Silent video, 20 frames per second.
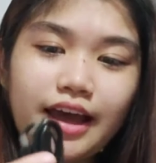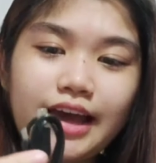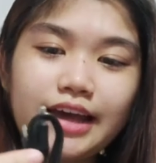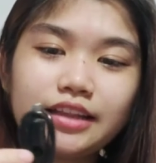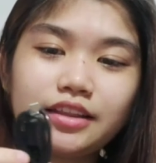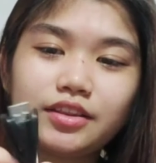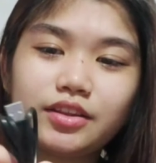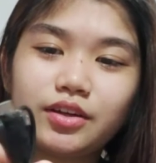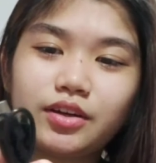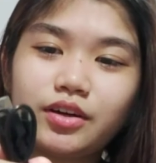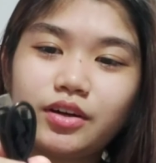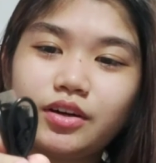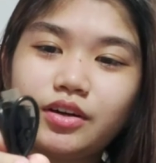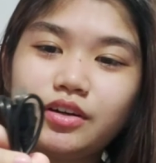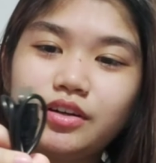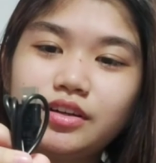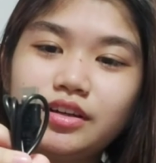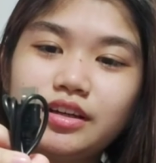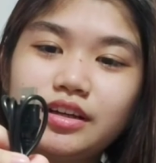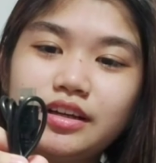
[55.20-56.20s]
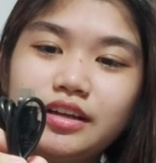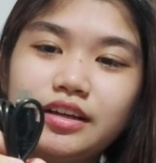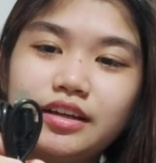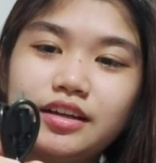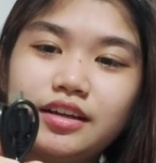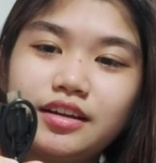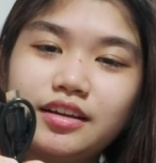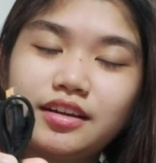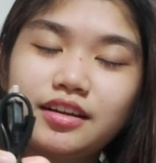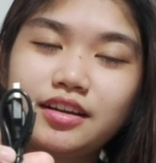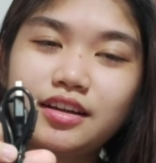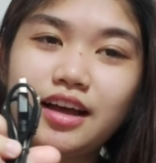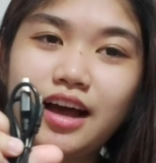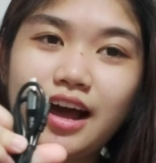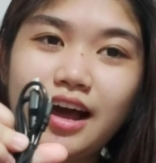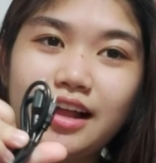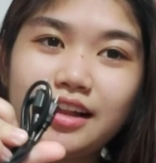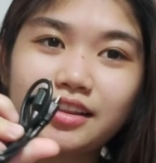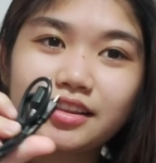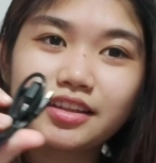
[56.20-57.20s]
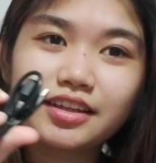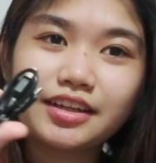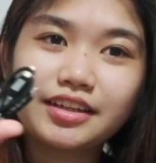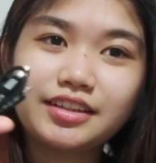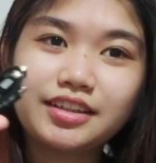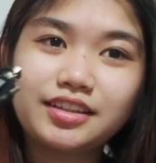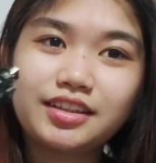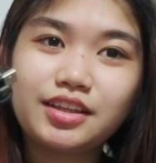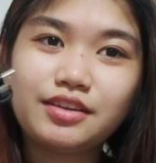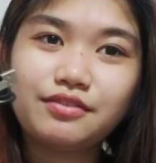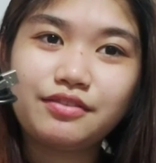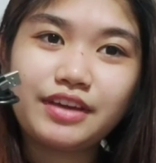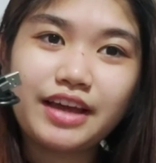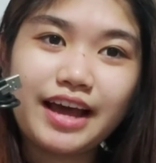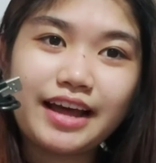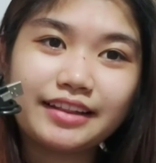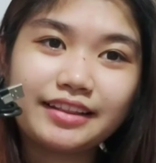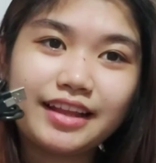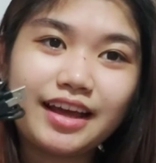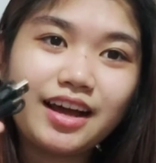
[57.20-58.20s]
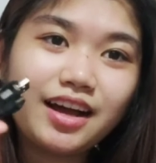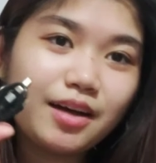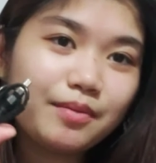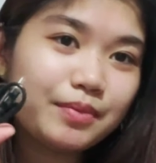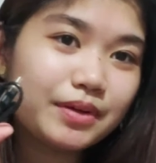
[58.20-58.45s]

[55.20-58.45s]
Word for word: Ito, alternative yata.